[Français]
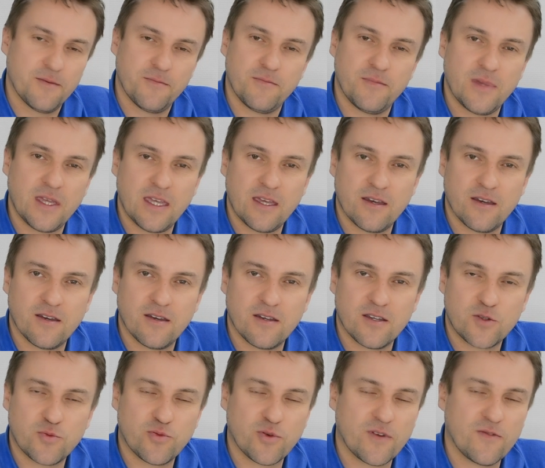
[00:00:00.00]
mais
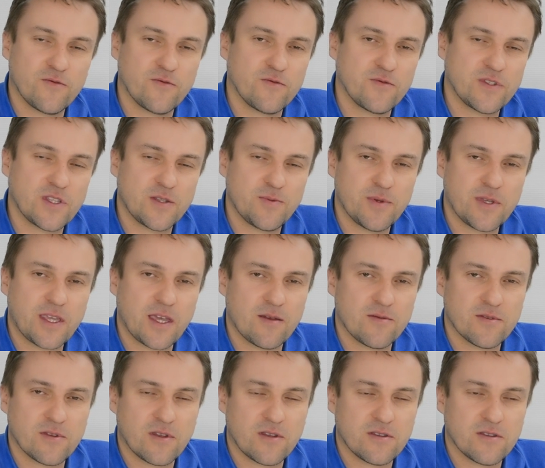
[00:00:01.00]
je pourrais vous expliquer
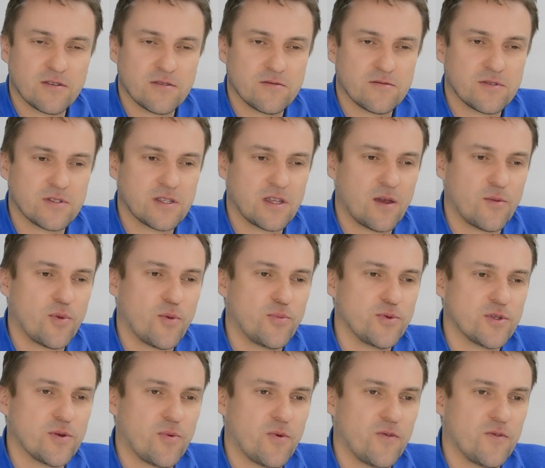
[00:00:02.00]
ça un peu
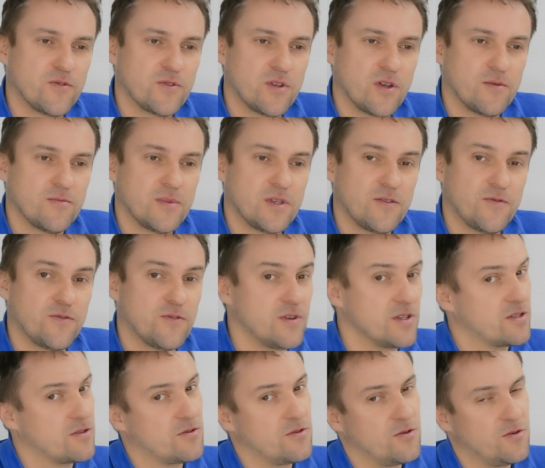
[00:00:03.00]
plus en profondeur, mais il
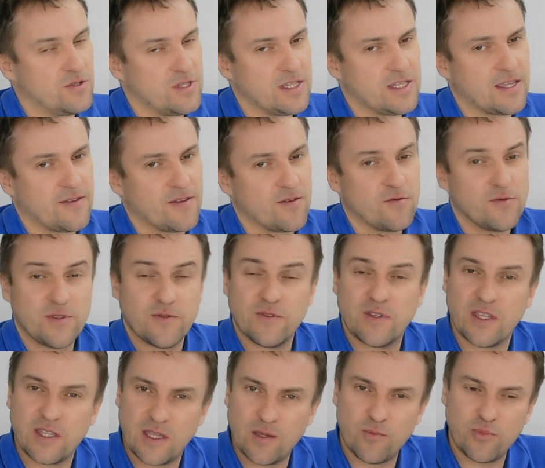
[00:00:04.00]
faut être honnête avec vous, si
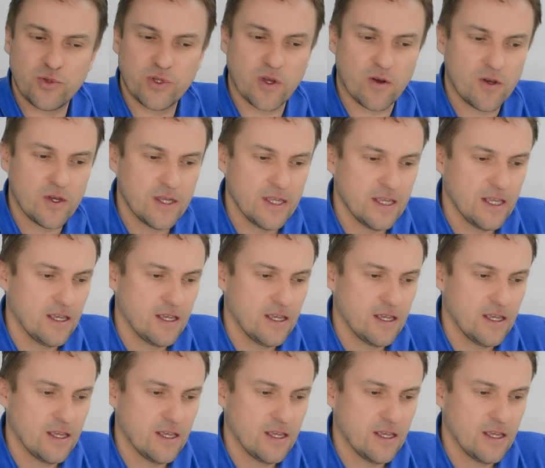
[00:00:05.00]
vous êtes débutant,